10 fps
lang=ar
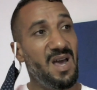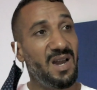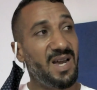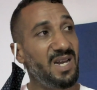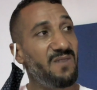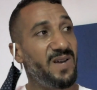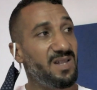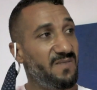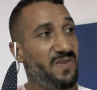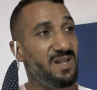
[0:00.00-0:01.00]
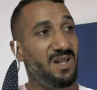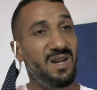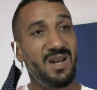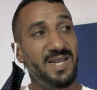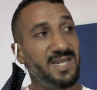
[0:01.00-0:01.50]
القليل فهاد فهاد
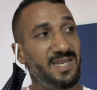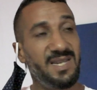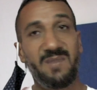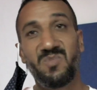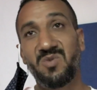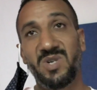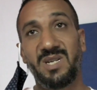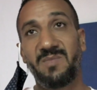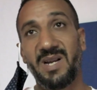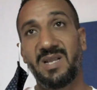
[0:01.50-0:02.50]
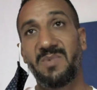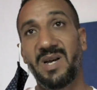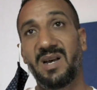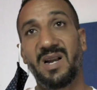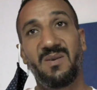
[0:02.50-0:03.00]
الاساسي اللي متواجدين معنا دابا
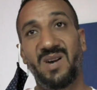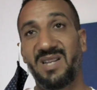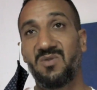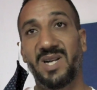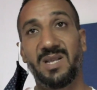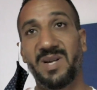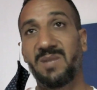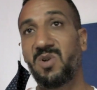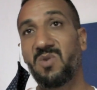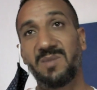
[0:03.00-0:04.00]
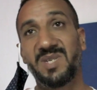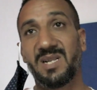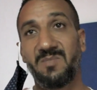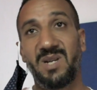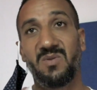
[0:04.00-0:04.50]
هنا راه عنده واحد 4 مليون
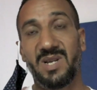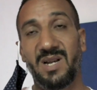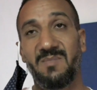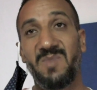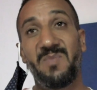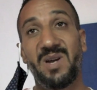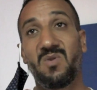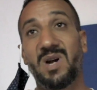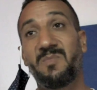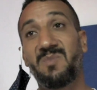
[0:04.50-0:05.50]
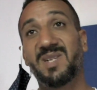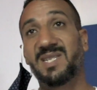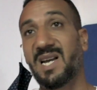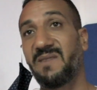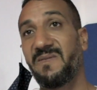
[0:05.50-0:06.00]
5 مليون ديال ما بالك
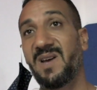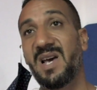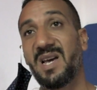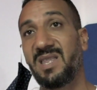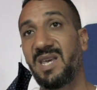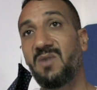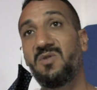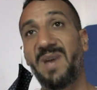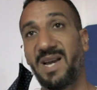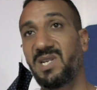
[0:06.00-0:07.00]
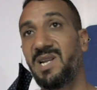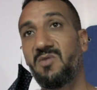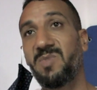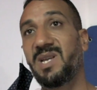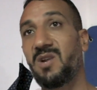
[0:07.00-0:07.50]
بالمصاريف ديالو المعيش
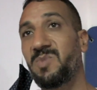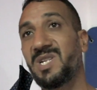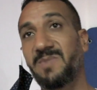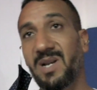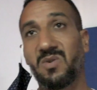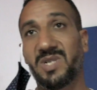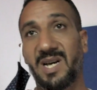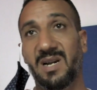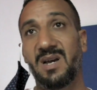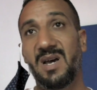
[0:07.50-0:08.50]
اليومي ديالو بالنسبه للاسر